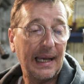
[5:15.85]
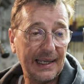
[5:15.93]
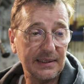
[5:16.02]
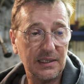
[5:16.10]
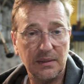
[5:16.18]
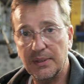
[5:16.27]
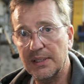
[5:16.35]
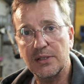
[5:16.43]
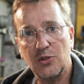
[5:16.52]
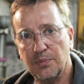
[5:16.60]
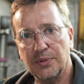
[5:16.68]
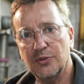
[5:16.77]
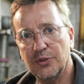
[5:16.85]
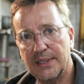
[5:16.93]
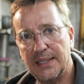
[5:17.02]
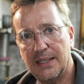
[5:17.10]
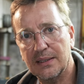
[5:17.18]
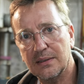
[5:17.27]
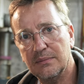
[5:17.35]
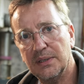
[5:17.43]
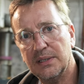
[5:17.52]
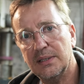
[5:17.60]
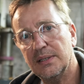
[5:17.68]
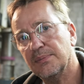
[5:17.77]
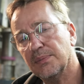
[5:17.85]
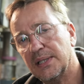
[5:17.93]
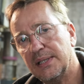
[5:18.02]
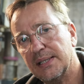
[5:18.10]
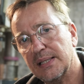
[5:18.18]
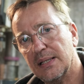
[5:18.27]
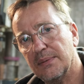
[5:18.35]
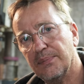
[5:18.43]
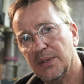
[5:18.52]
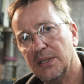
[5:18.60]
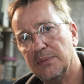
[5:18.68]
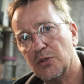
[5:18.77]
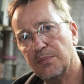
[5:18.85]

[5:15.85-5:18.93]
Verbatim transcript: Hat aber jetzt super durchgehalten mit diesem Ritzel, mit dem